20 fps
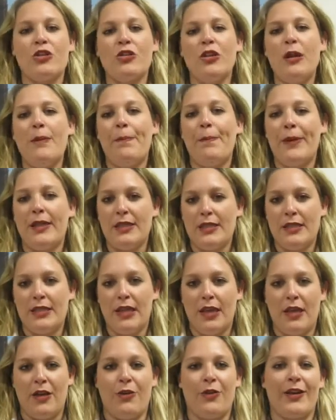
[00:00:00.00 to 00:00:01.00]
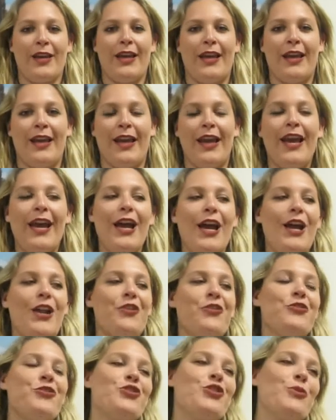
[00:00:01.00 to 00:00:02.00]
Solo il pensiero che
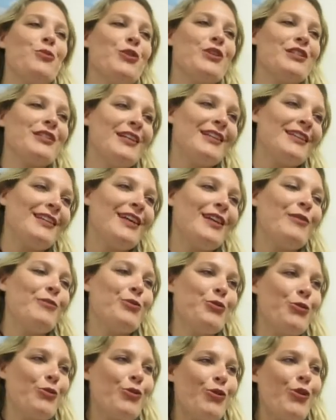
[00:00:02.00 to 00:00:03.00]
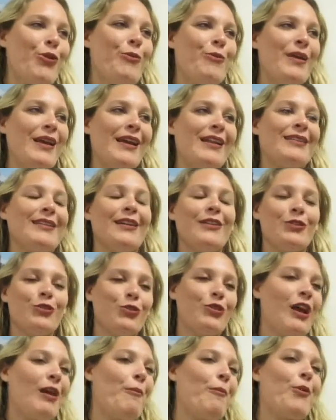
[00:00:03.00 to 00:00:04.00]
non ci possa andare più come
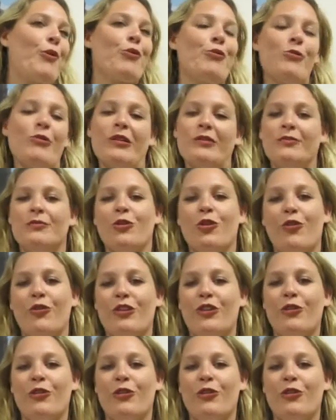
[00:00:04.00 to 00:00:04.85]
tanto tempo, comunque,